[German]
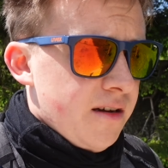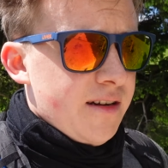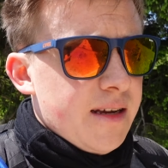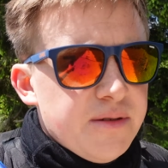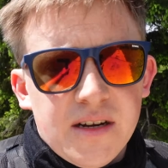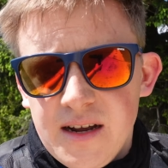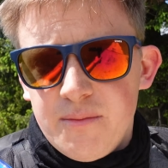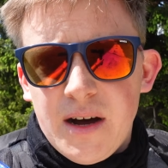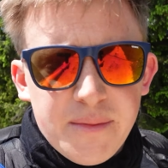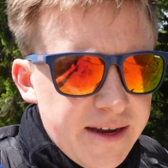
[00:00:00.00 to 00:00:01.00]
Da gibt es dann keine
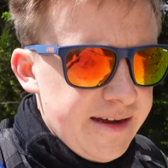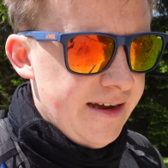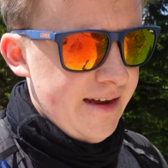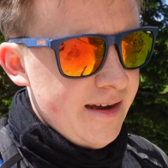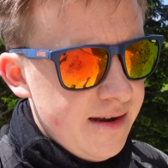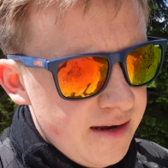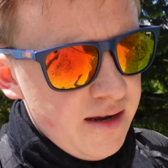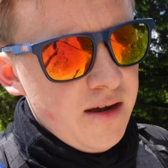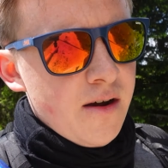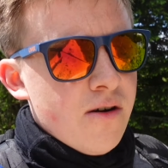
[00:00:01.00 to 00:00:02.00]
Bahn mehr
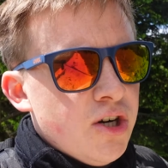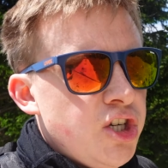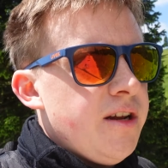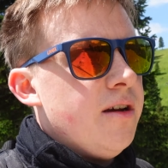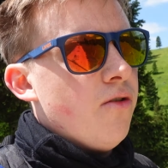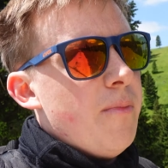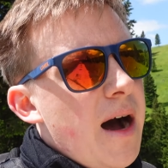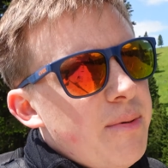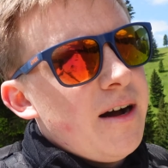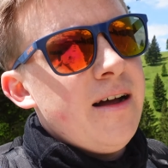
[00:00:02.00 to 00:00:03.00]
und steht hier oben.
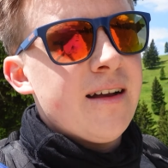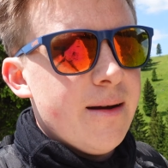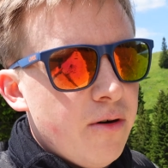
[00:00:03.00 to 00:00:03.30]
Aber kein